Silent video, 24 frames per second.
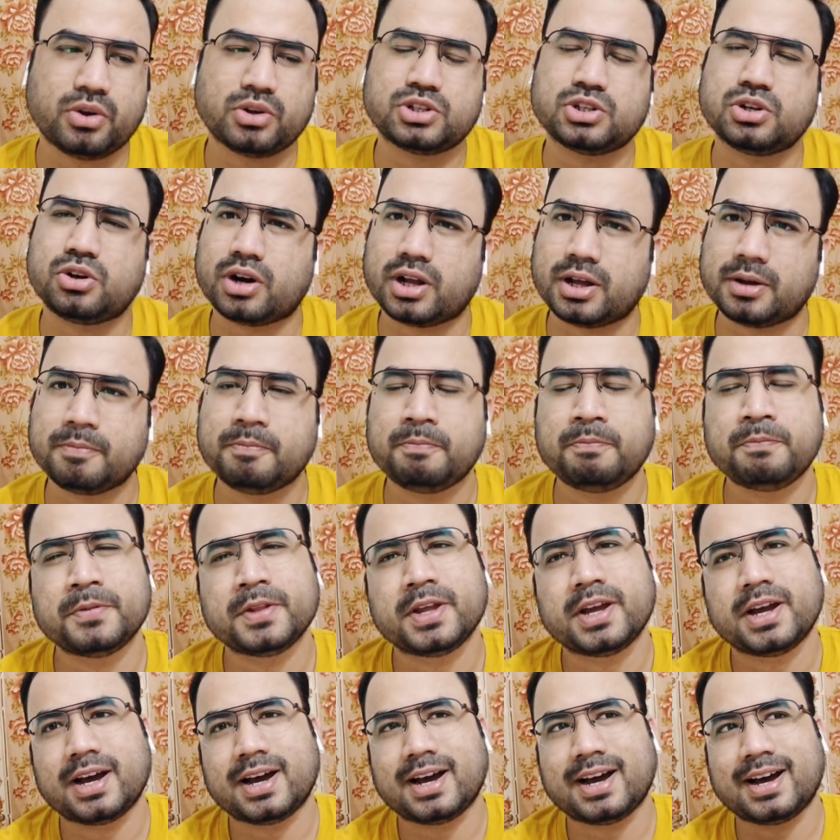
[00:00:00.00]
ভিডিও ছিল না
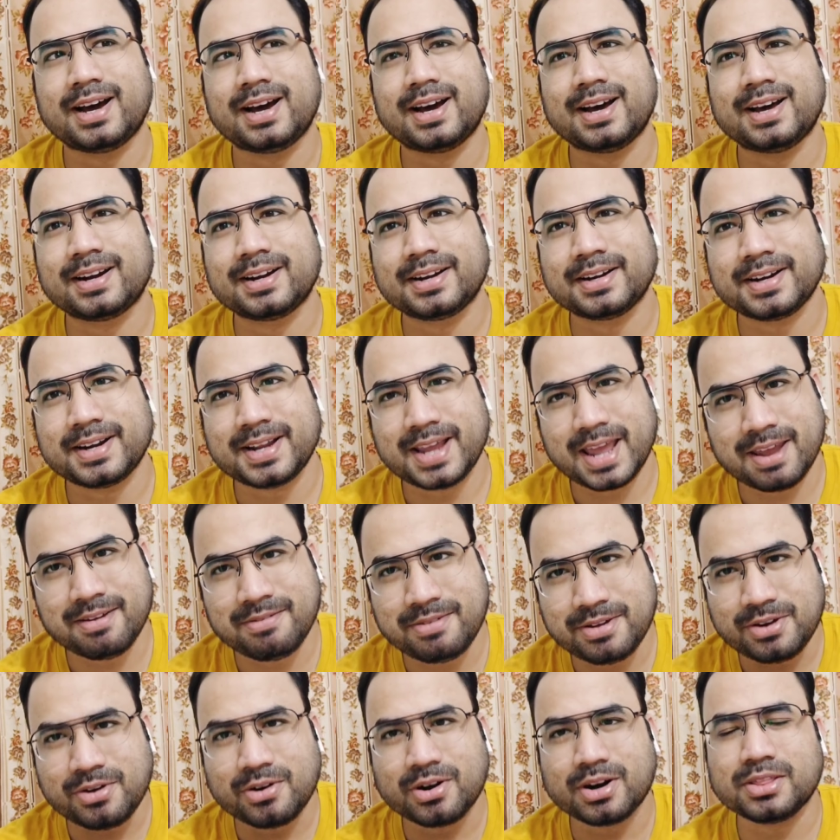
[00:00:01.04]
আর এই
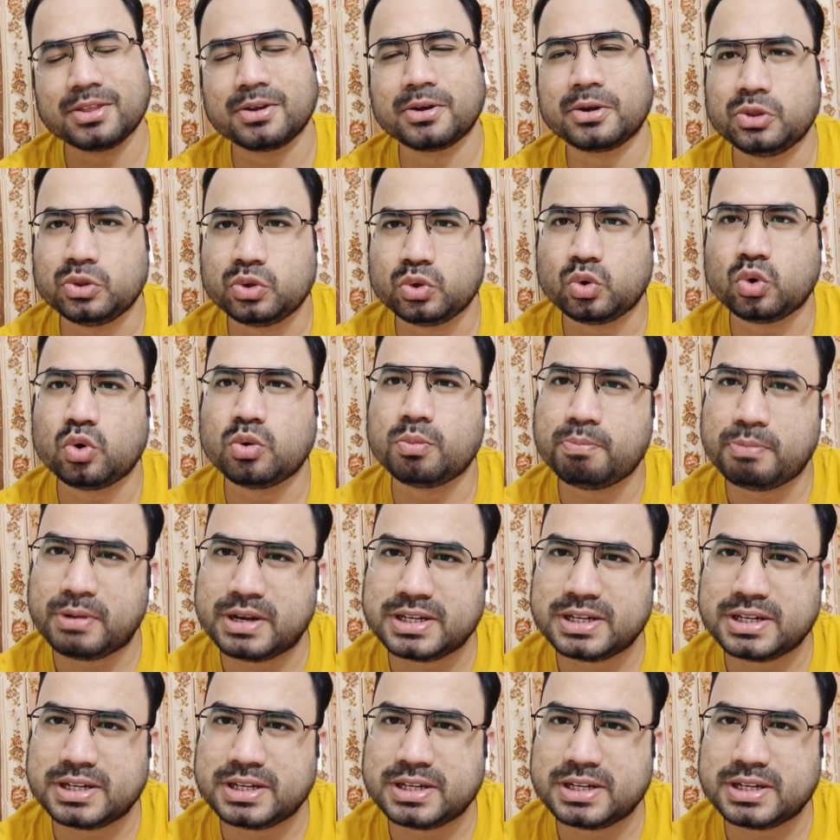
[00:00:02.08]
ভিডিওটাতে কিন্তু খুব